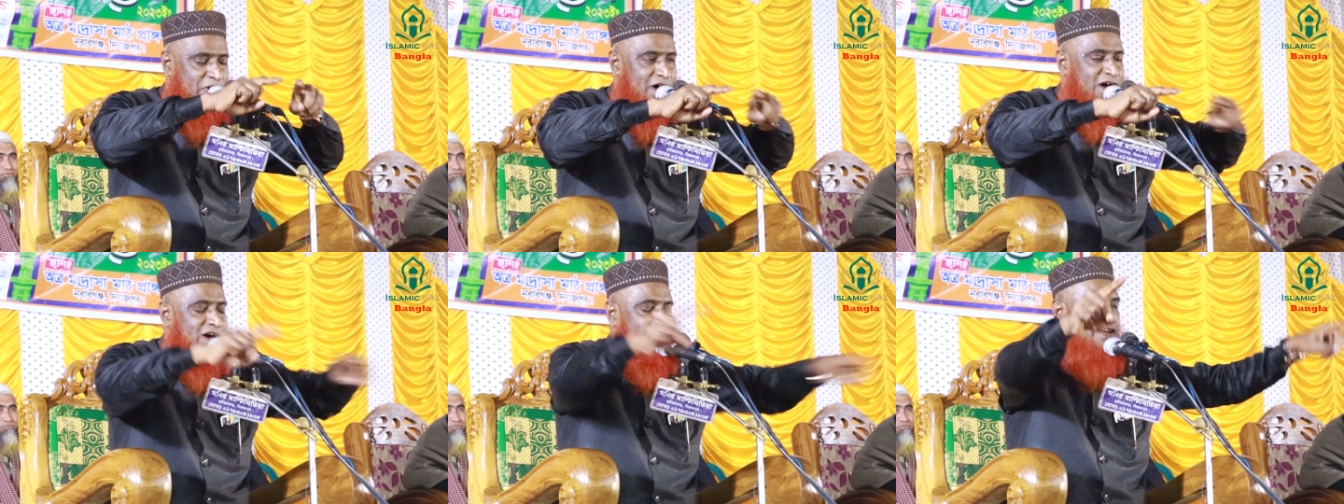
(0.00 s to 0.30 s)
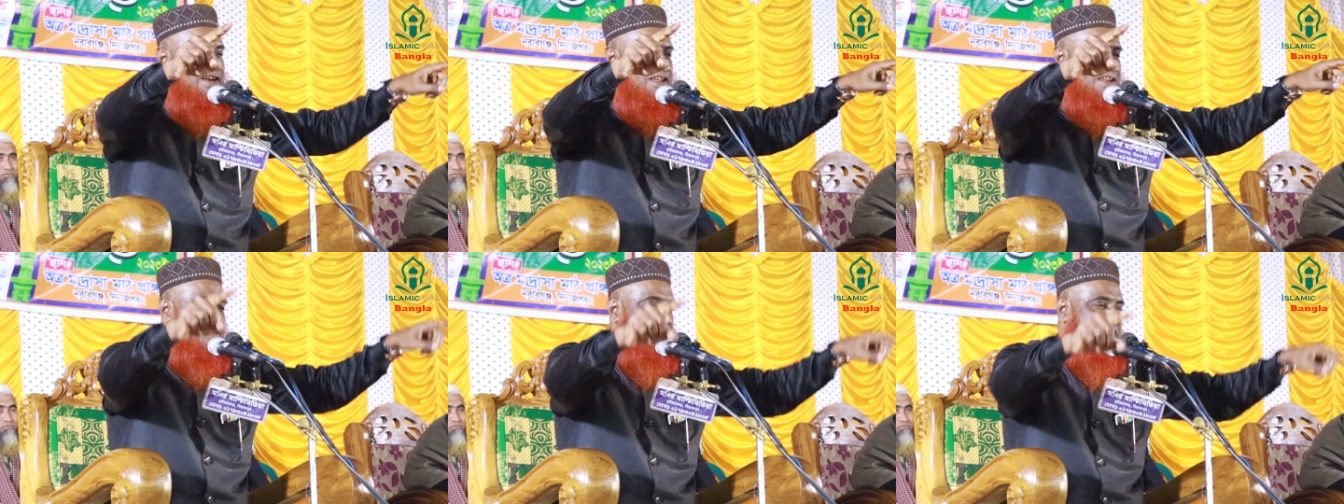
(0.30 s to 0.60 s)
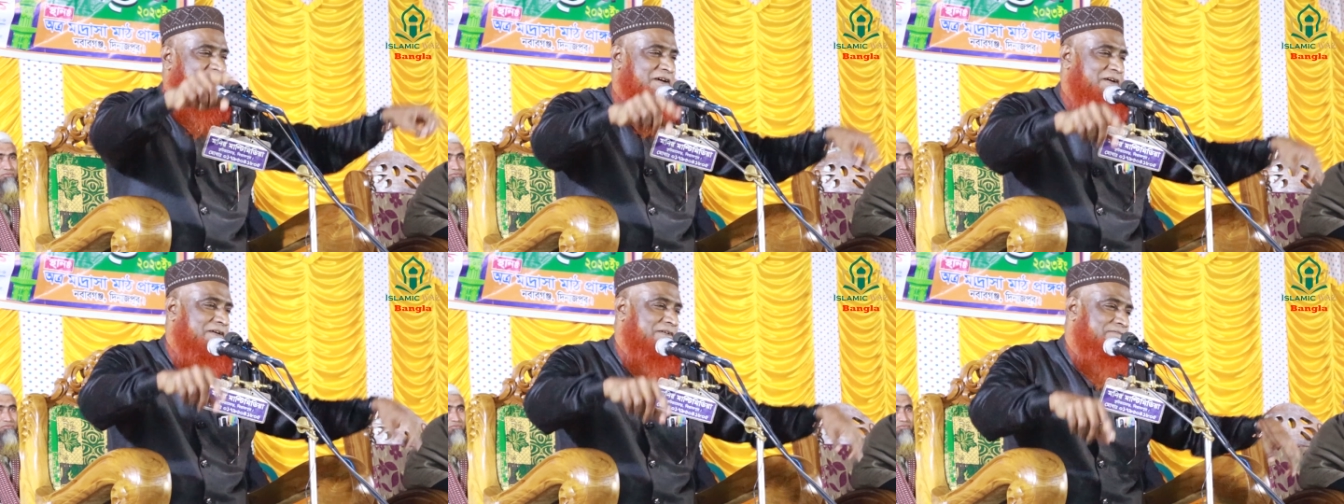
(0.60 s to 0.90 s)

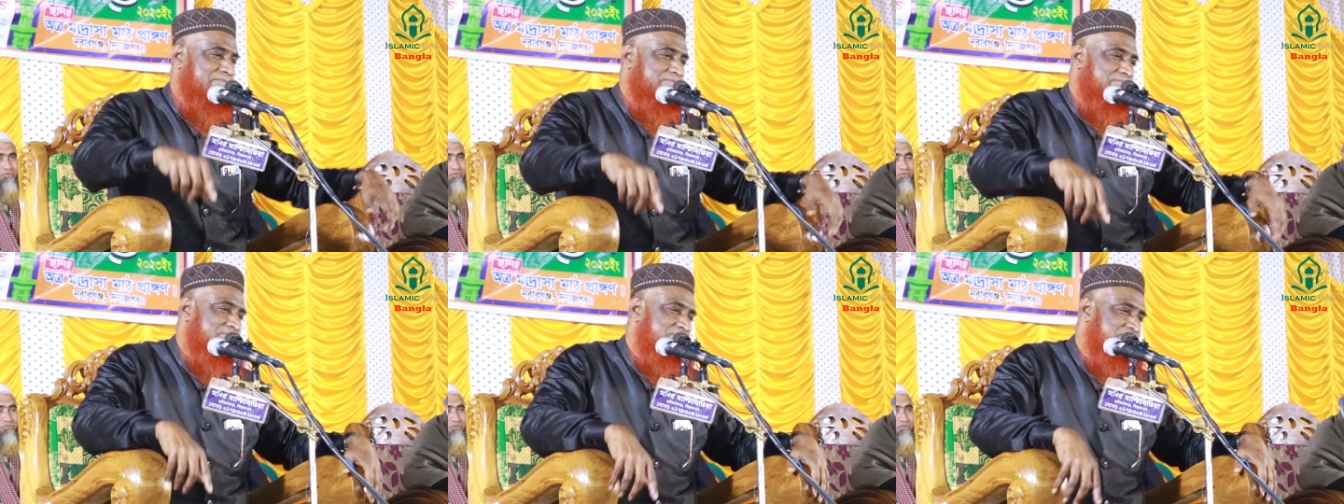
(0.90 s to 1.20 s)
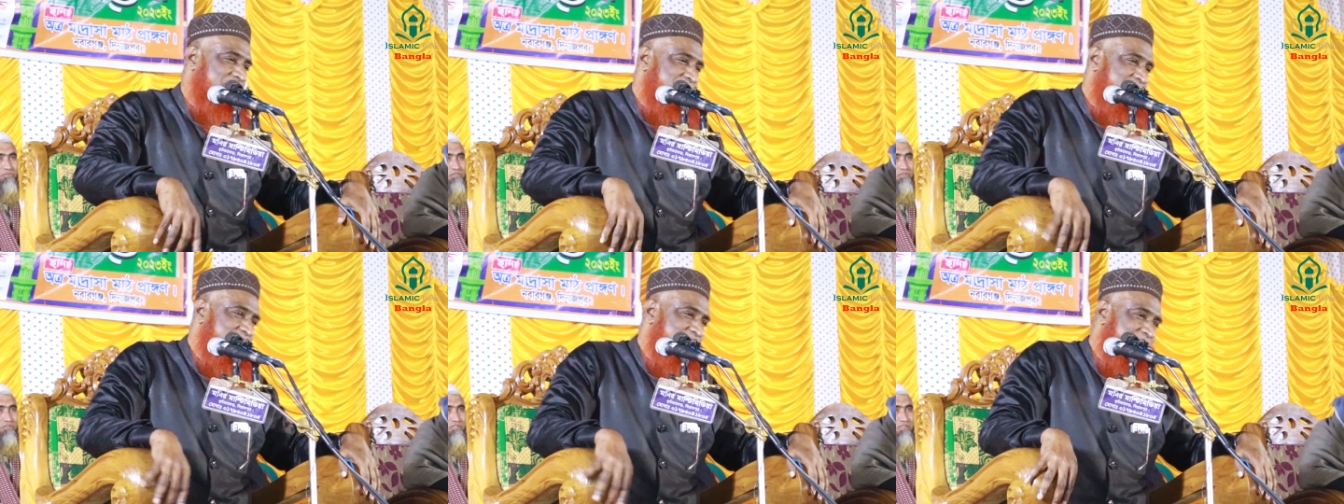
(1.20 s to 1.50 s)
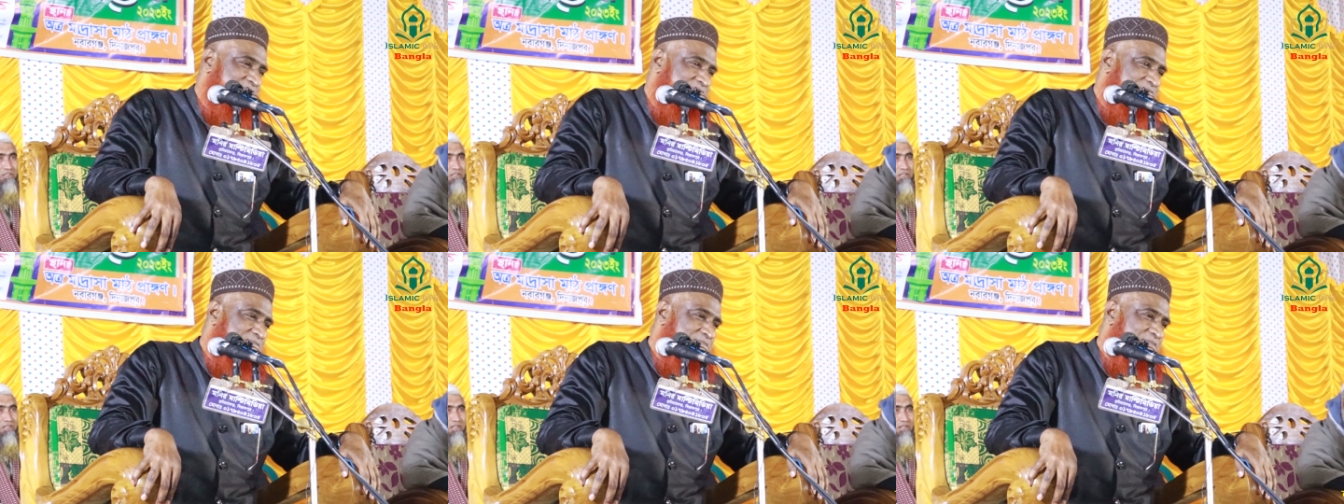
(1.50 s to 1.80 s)

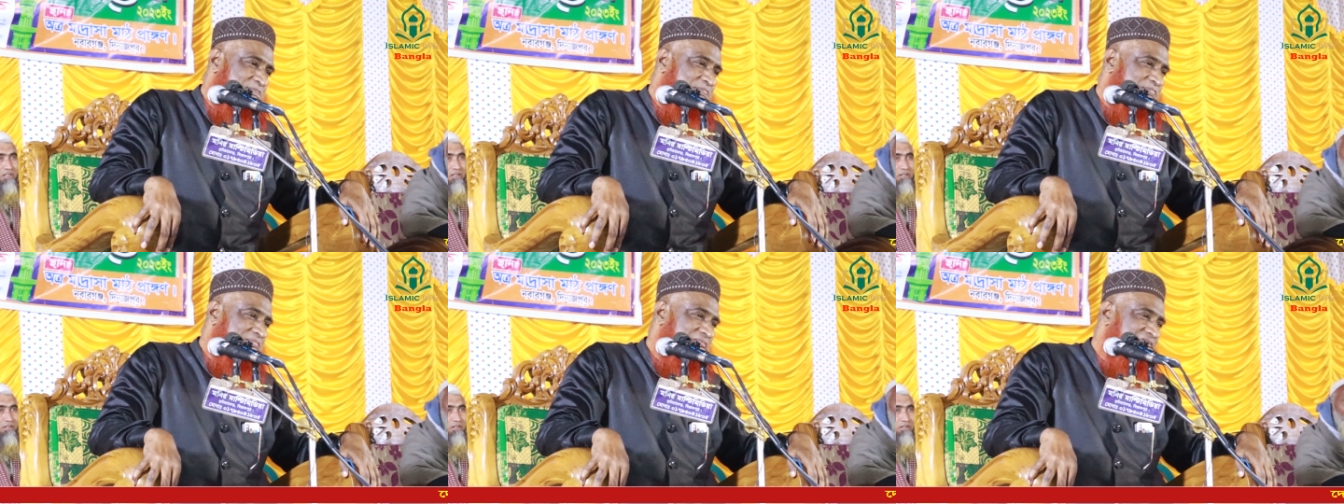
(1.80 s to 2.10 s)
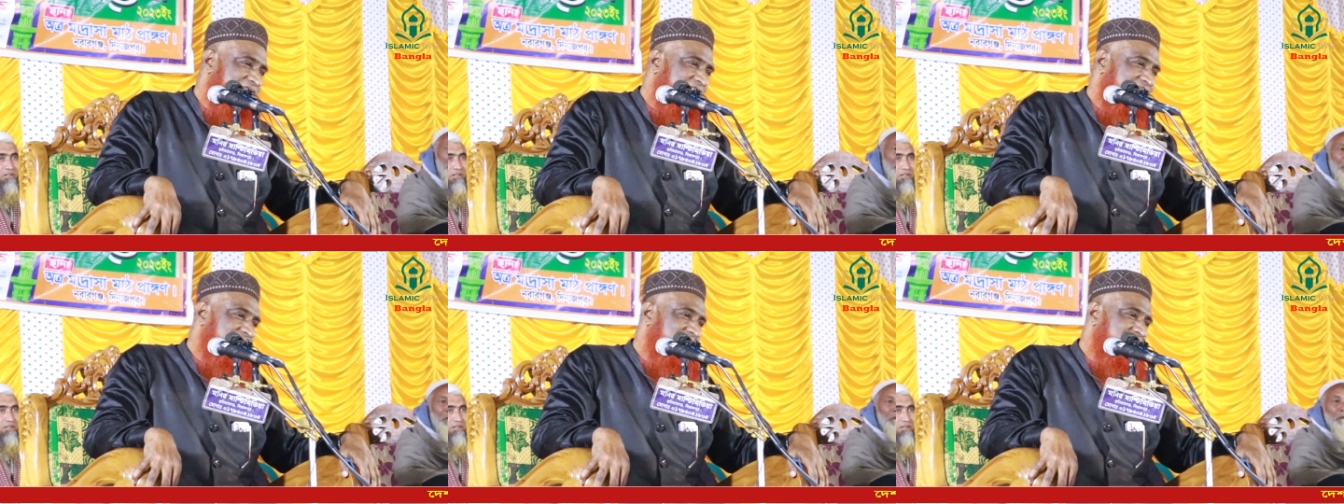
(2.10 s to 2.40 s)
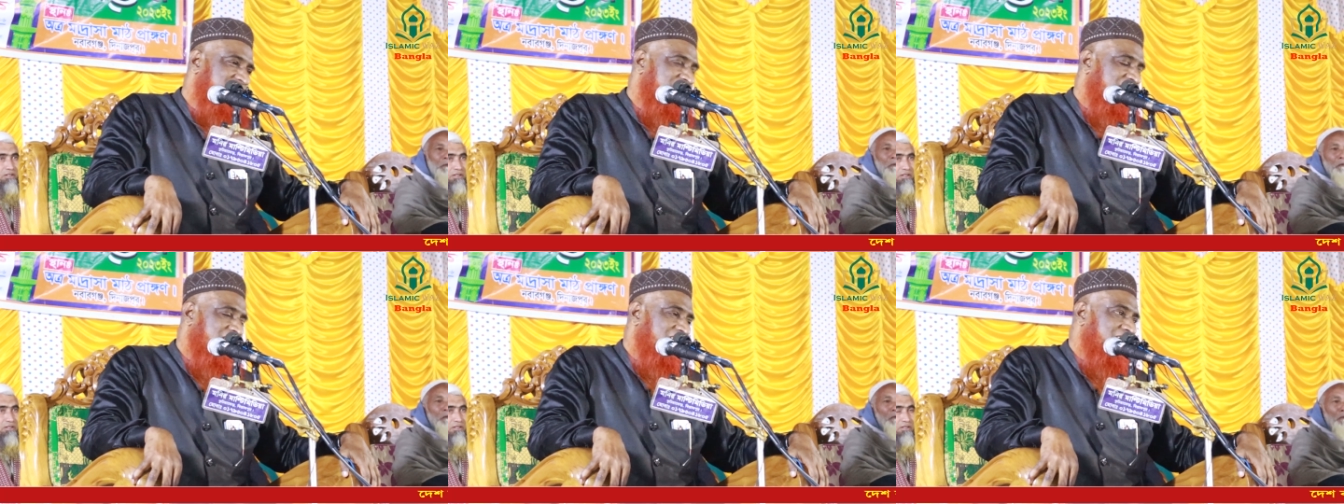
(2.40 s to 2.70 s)

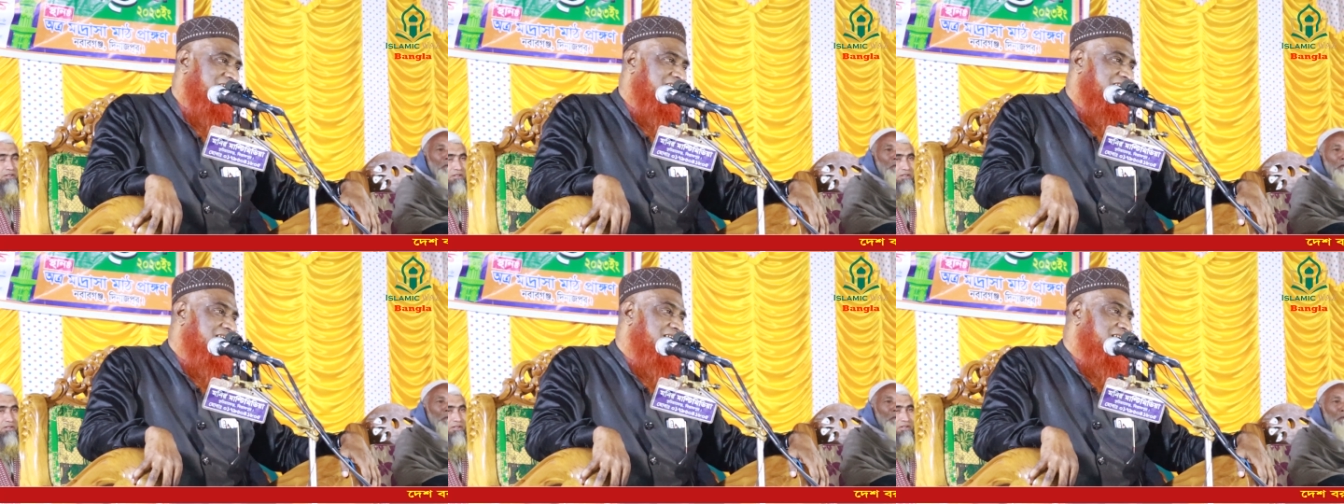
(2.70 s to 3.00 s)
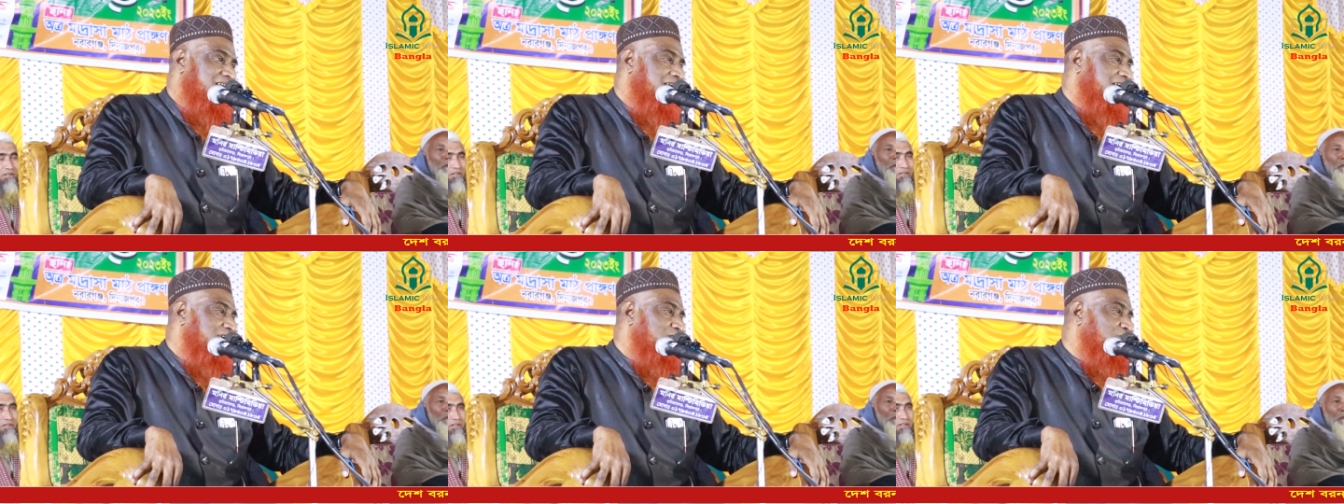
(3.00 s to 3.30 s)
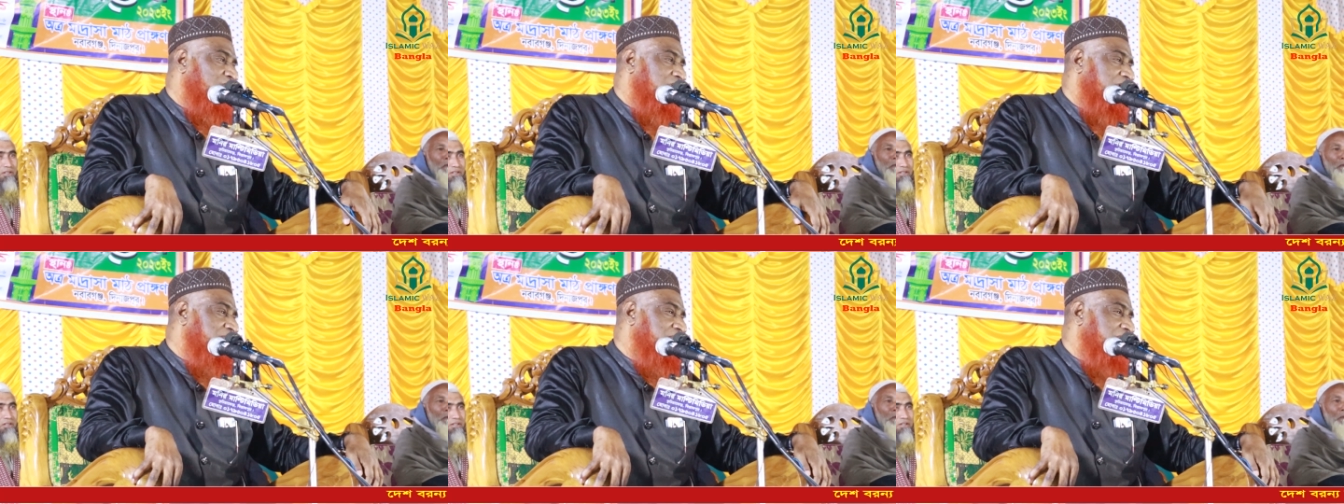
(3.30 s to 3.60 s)
হায় হায়
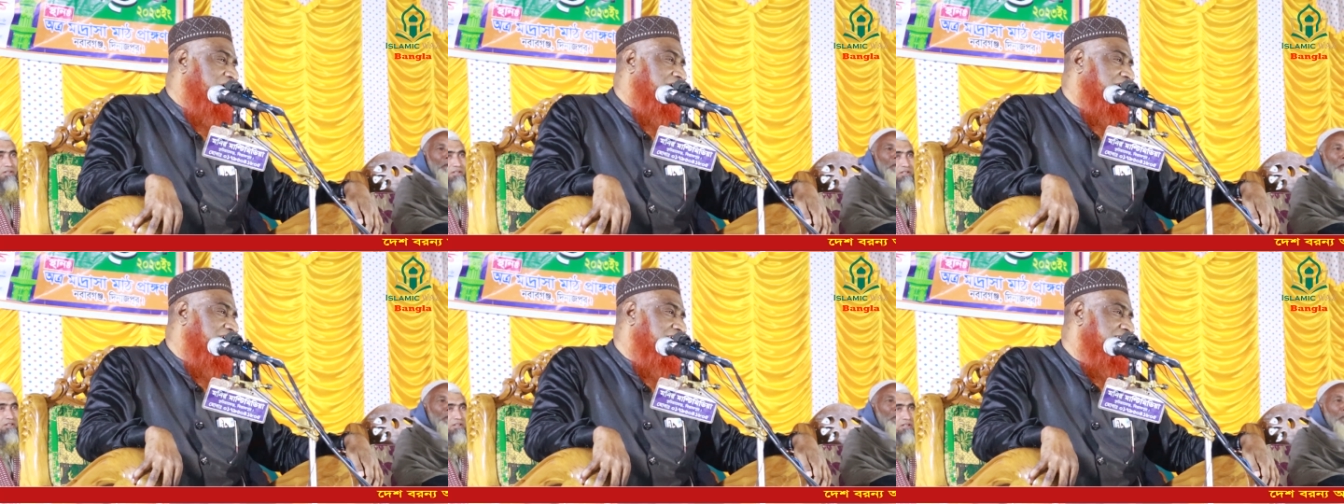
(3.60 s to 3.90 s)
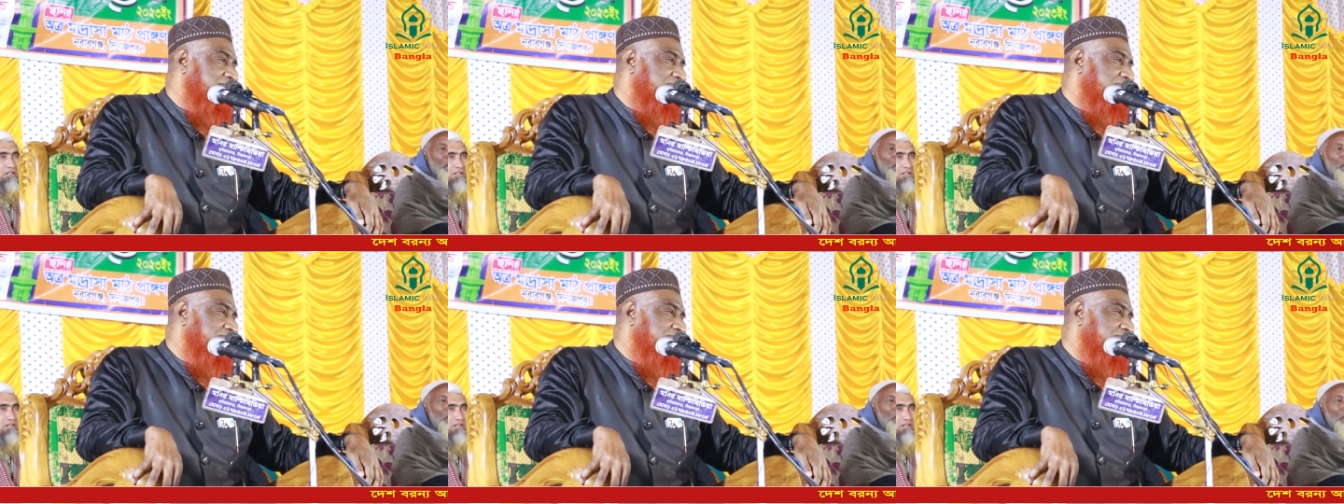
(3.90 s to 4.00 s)
গরিব রে